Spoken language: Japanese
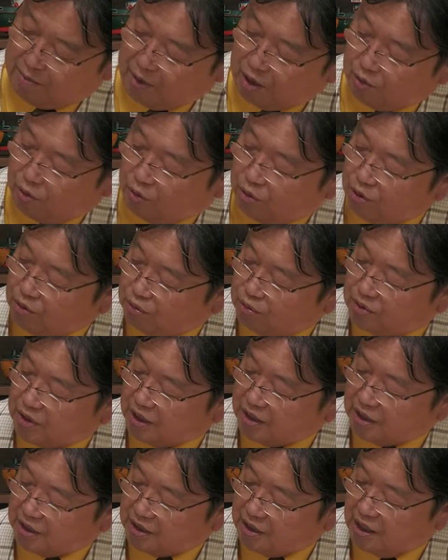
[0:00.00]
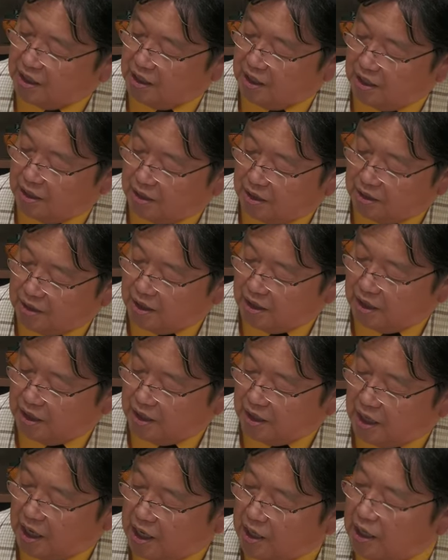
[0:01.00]
こういうふうなですね
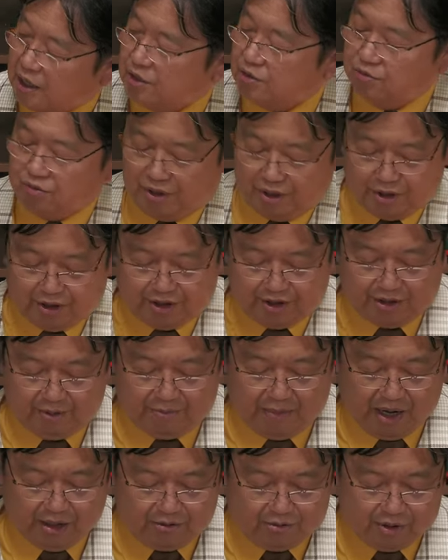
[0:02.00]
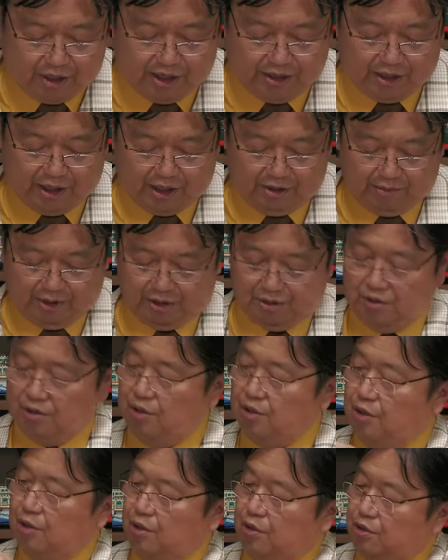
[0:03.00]
で判決を受けてですね真っ暗になります。
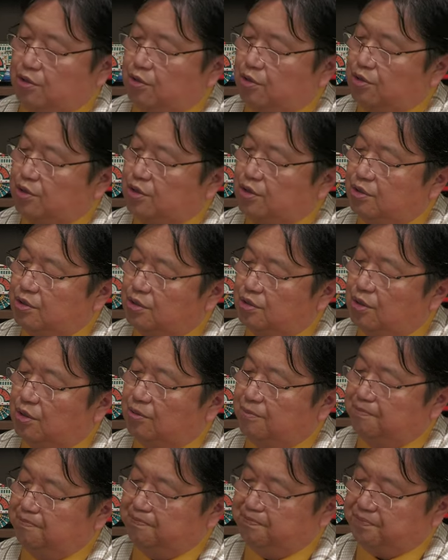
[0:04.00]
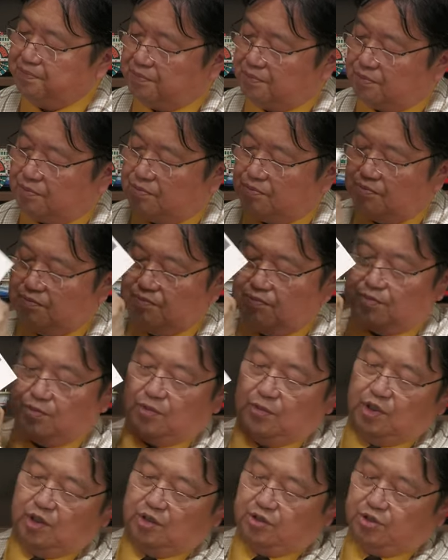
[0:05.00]
そうすると
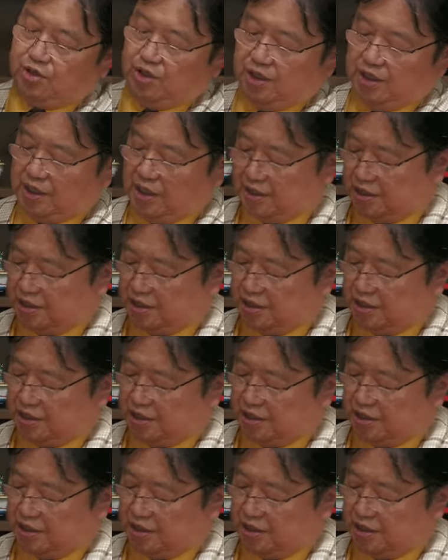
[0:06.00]
次